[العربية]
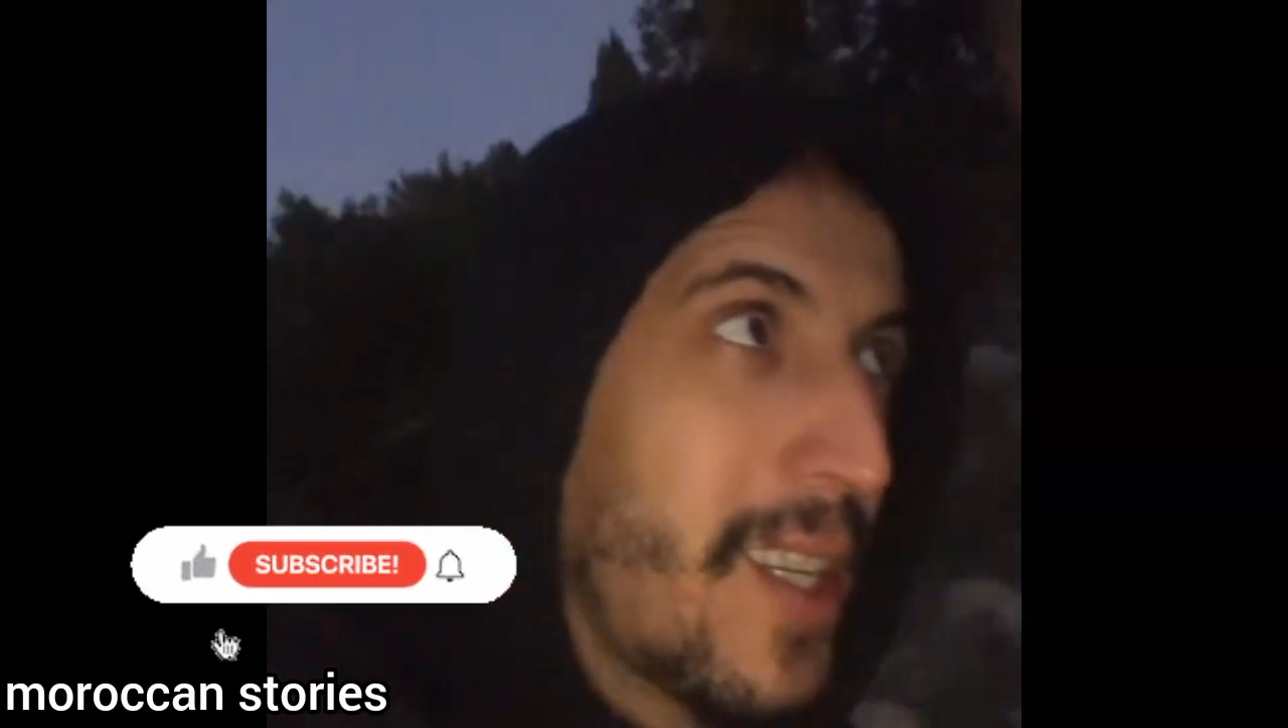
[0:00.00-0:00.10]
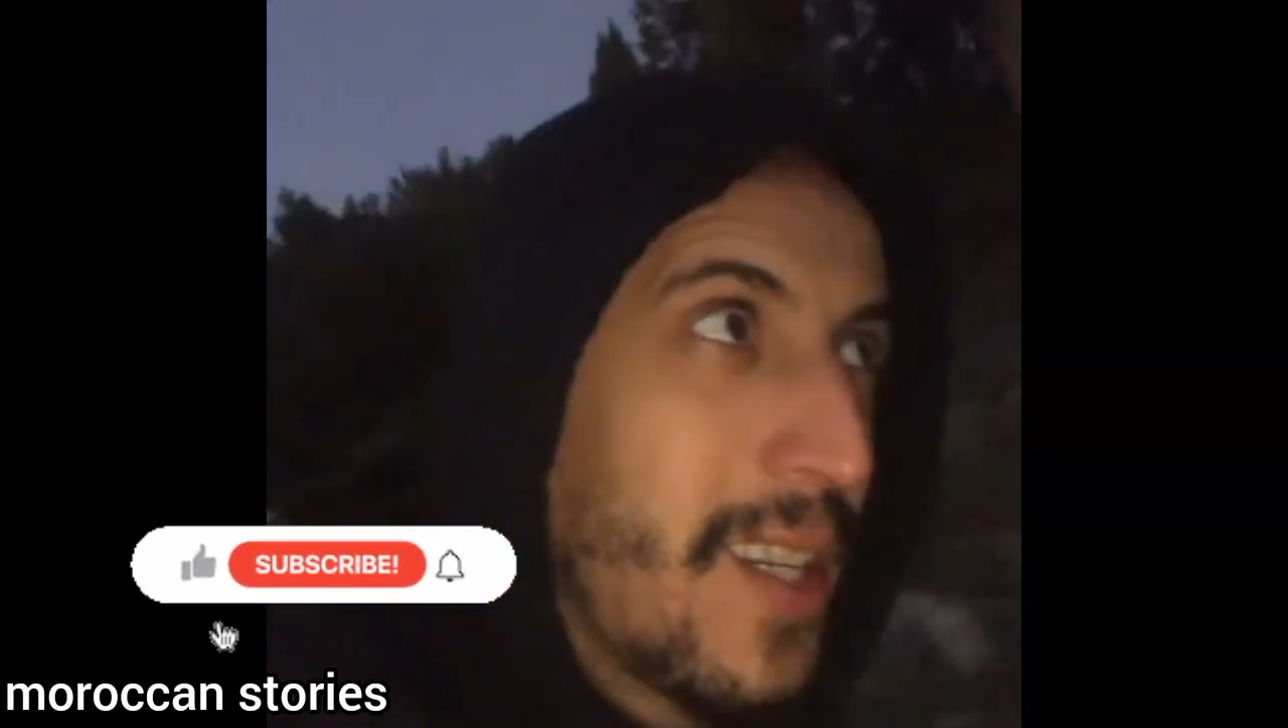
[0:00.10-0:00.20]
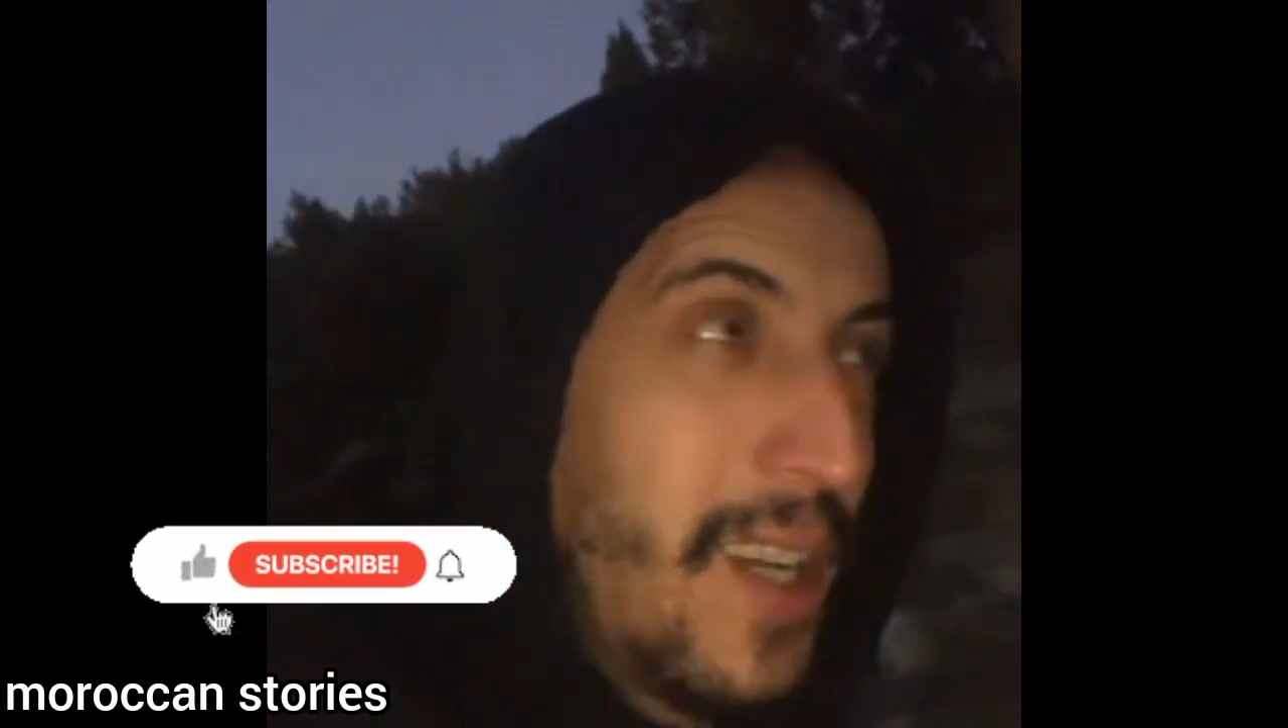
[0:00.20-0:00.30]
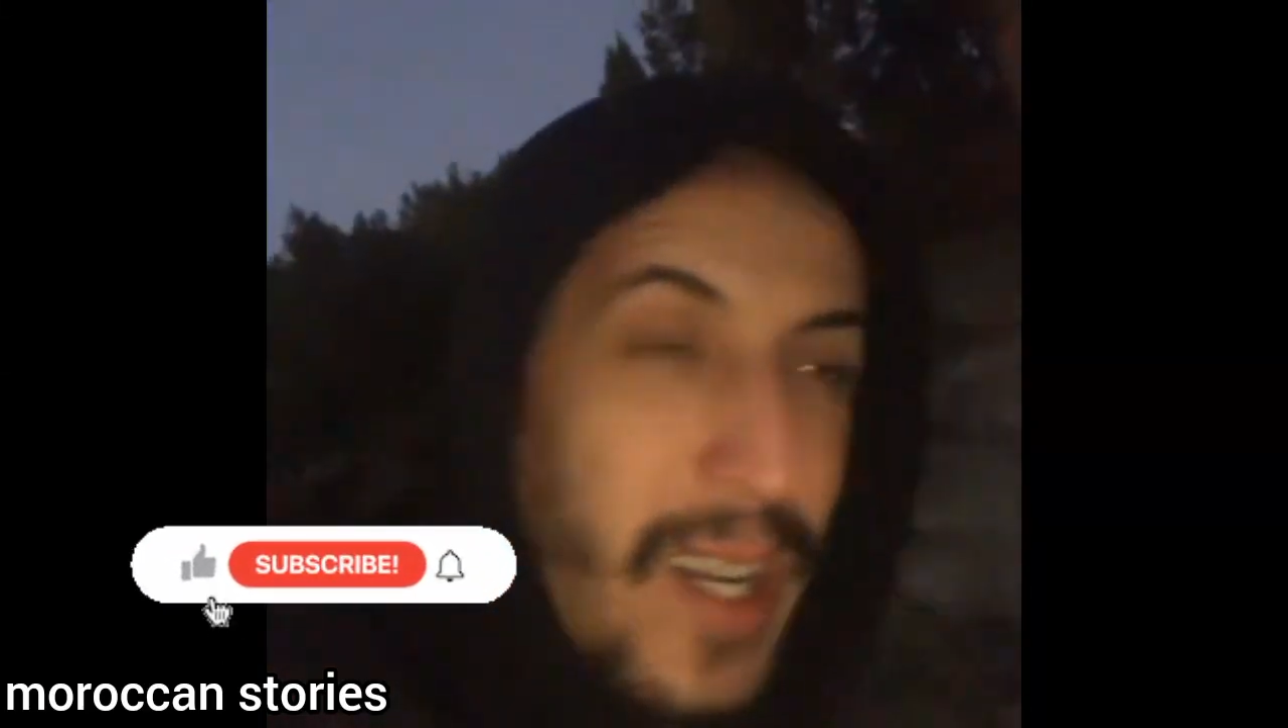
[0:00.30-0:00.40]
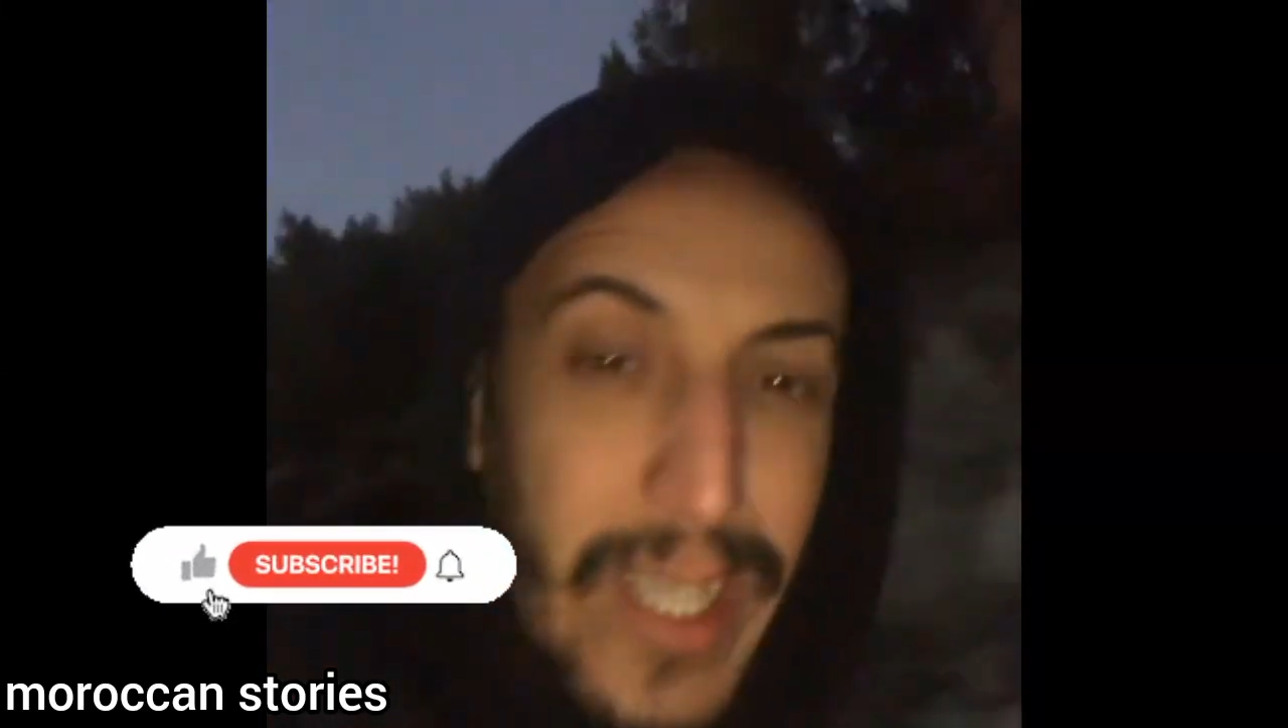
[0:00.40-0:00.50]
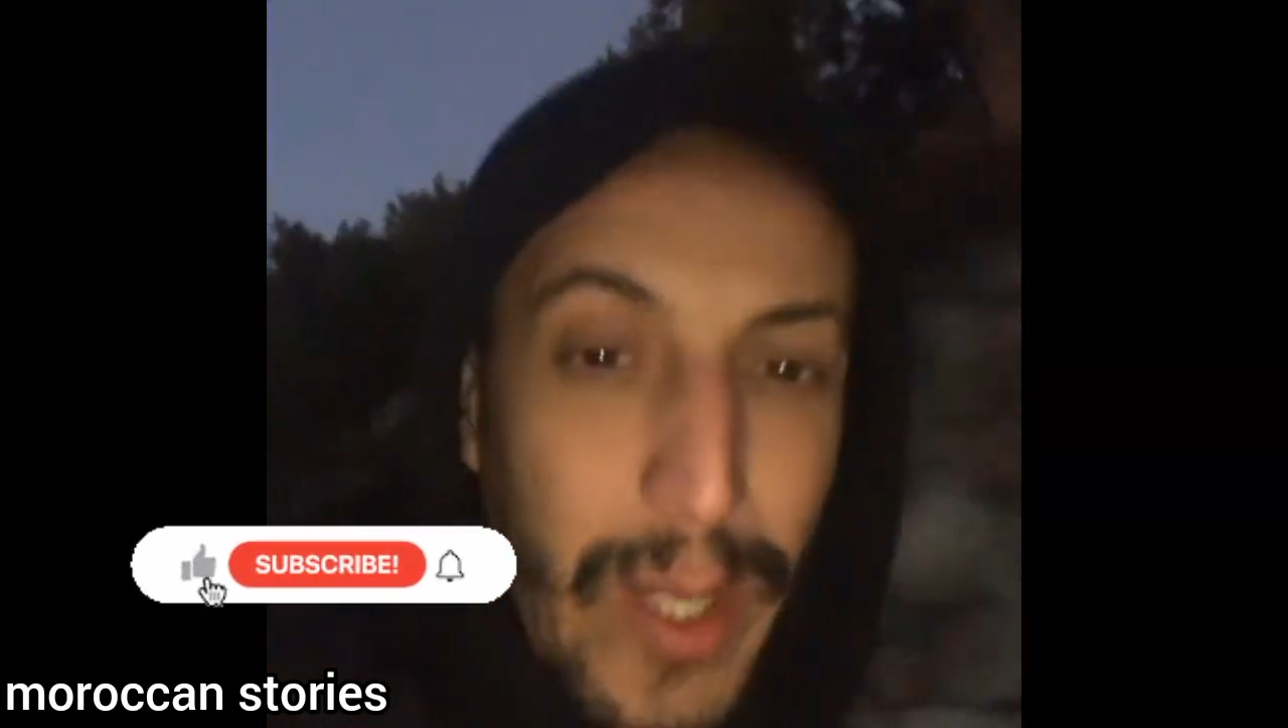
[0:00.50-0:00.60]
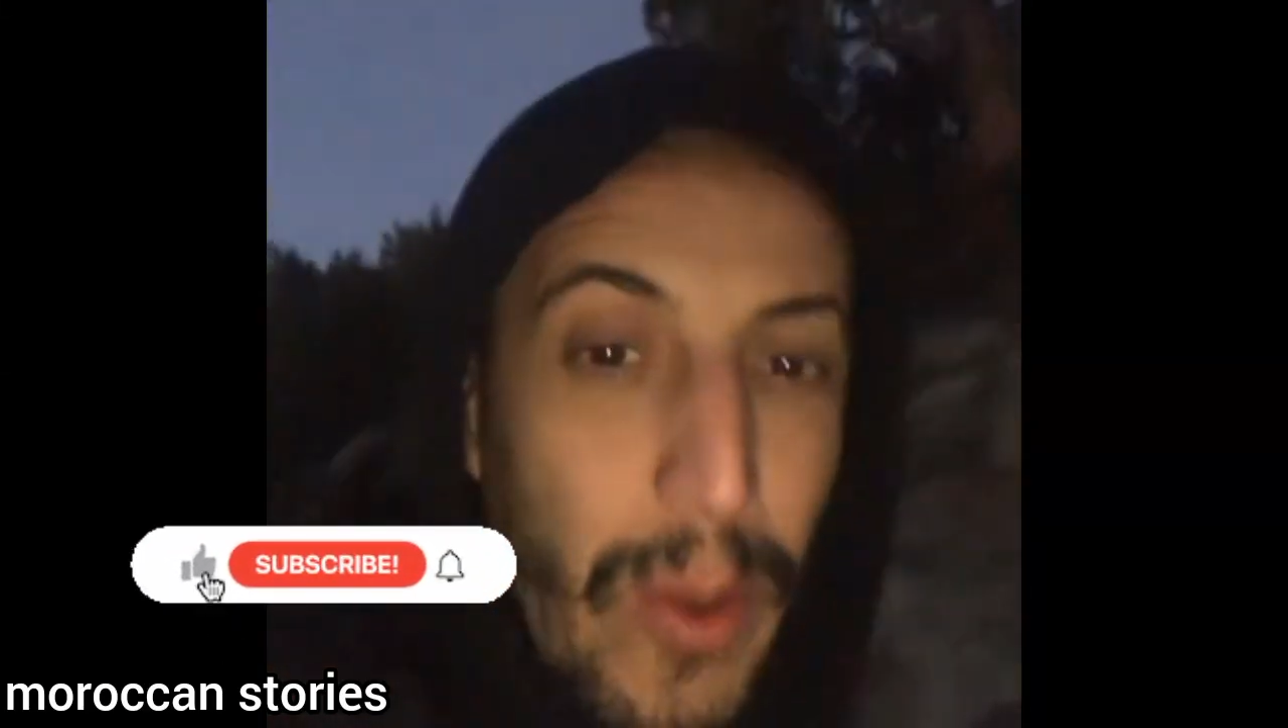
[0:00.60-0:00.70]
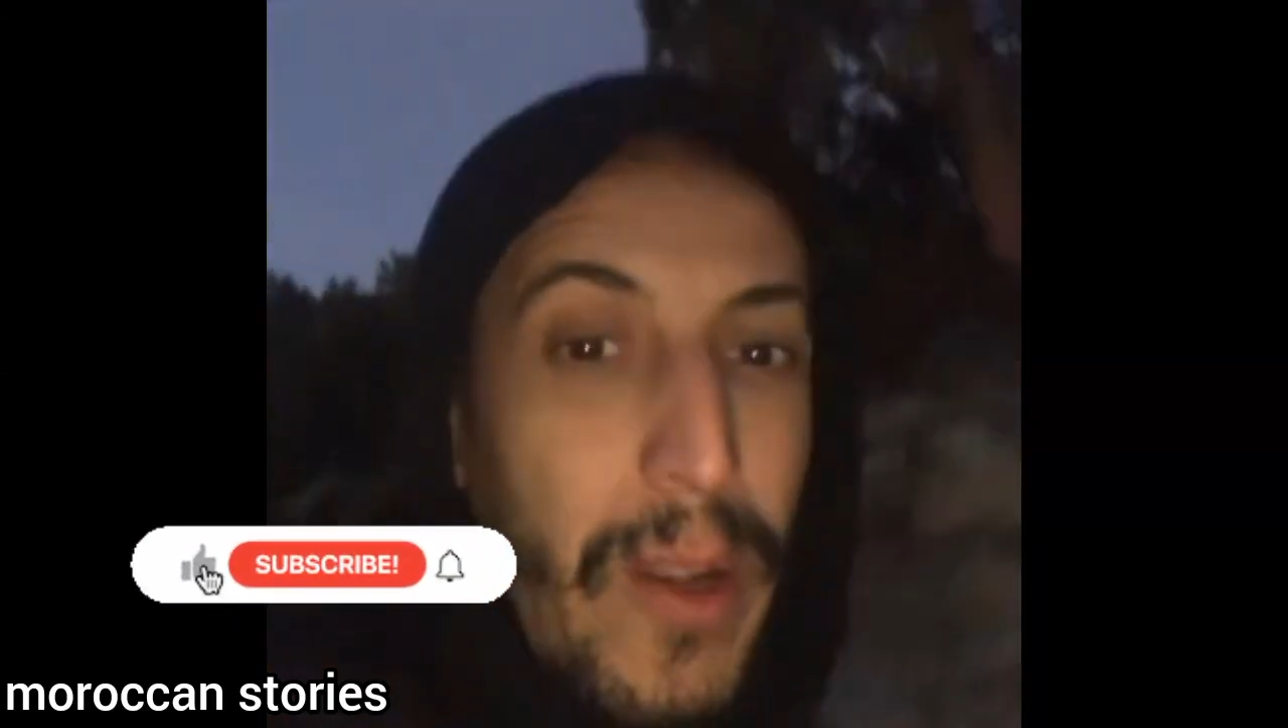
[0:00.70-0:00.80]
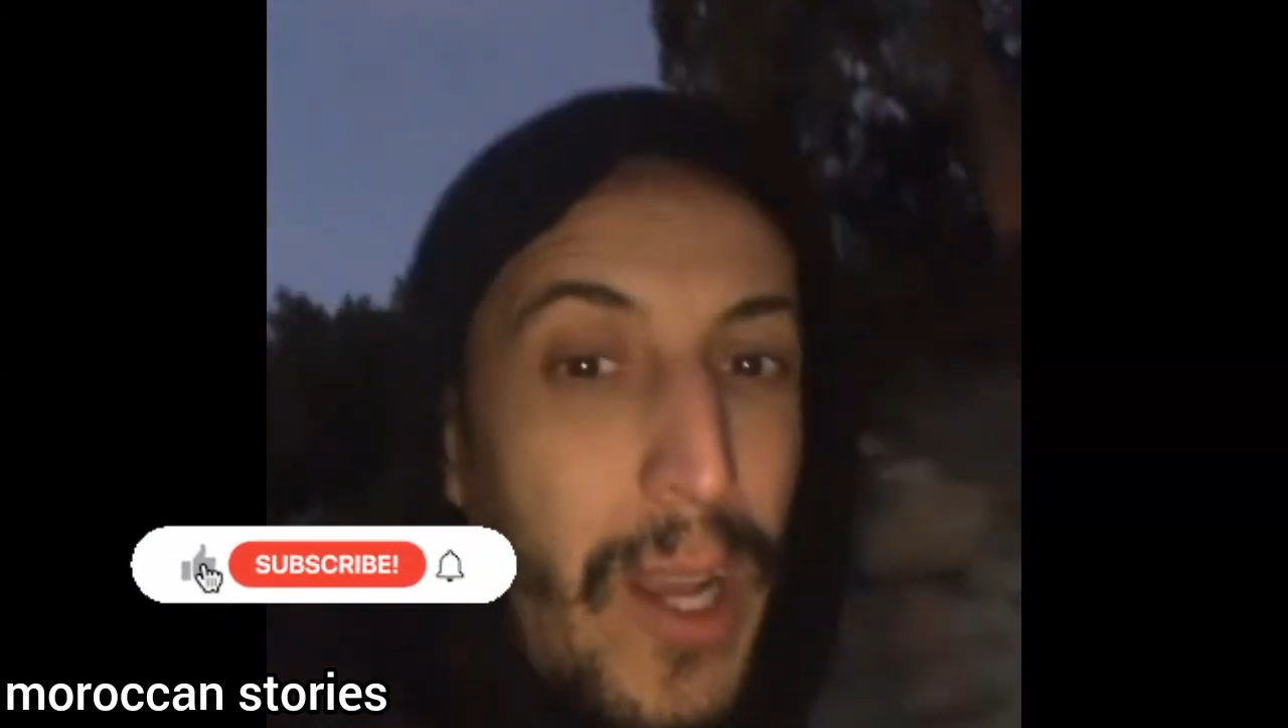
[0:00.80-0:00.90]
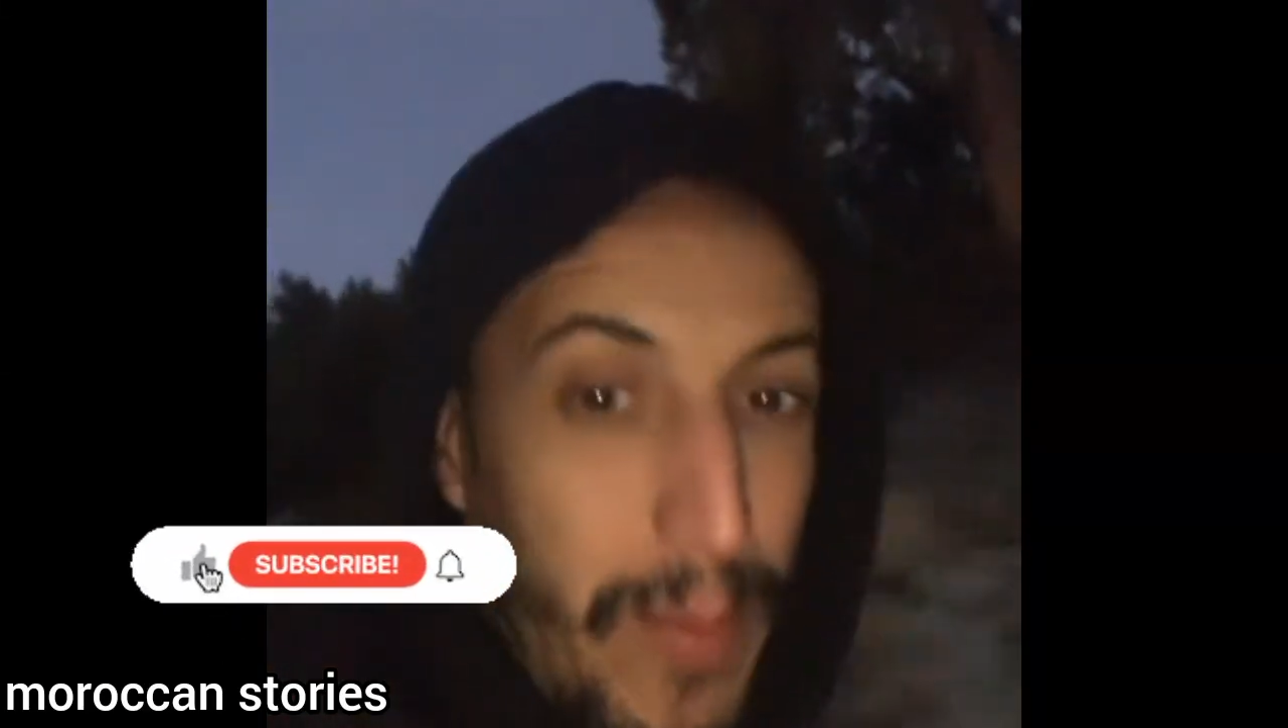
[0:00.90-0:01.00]
ها
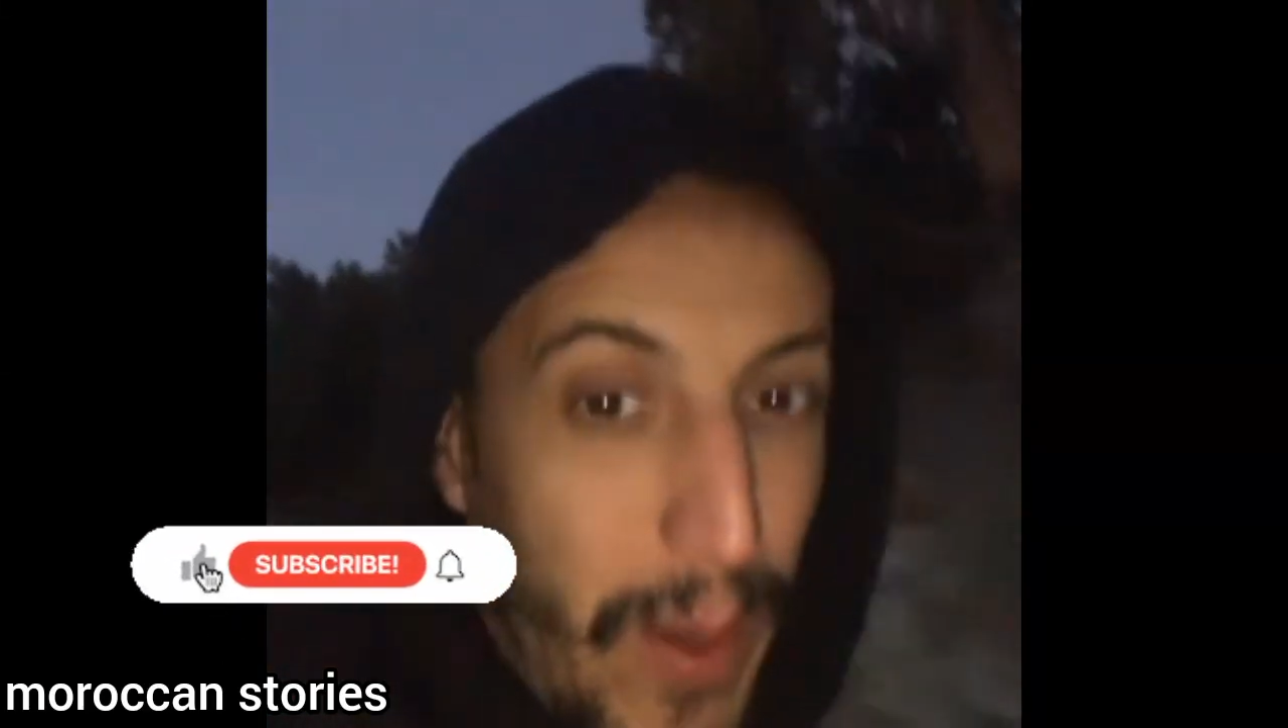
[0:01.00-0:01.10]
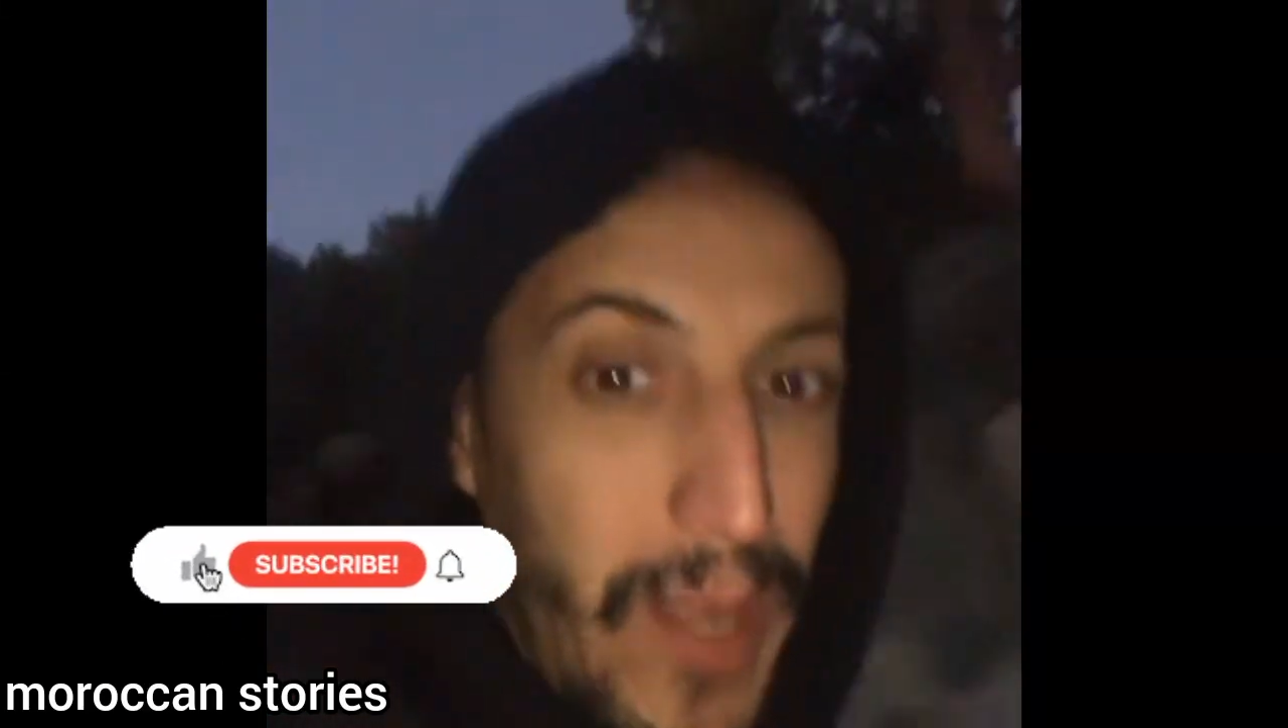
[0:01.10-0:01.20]
ستوري اللي قبر